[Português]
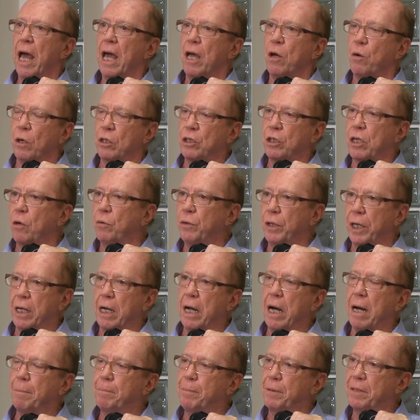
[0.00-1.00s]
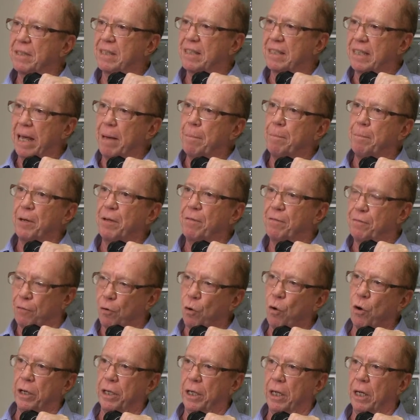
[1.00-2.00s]
Eu acho que a Unicamp sempre
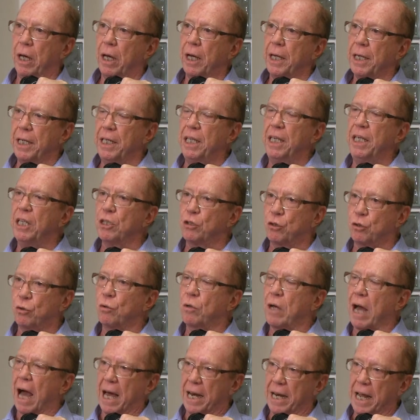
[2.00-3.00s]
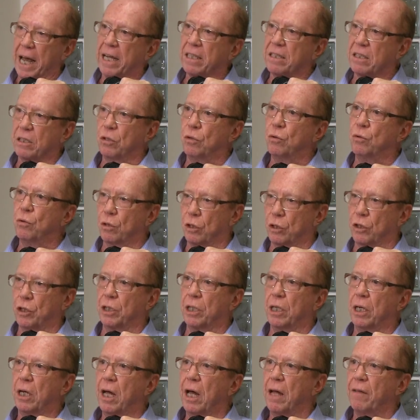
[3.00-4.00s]
foi, e isso carece
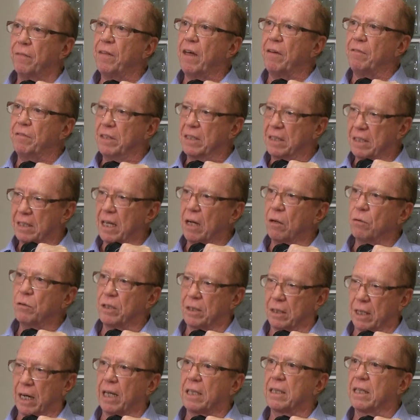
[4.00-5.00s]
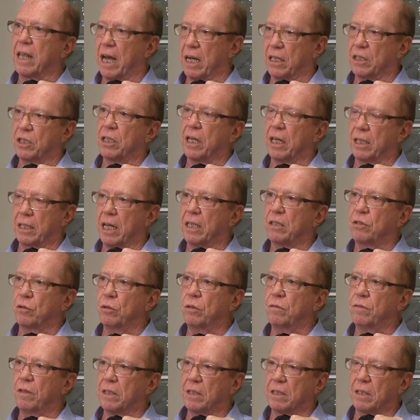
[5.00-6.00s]
hoje da visão estratégica dessa
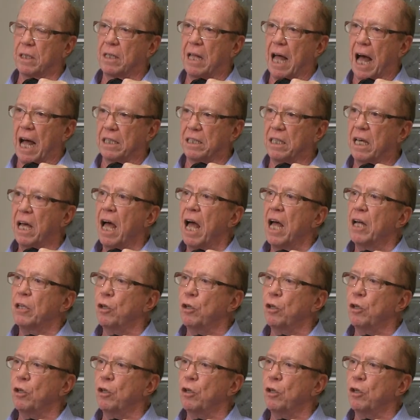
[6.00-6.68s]
universidade,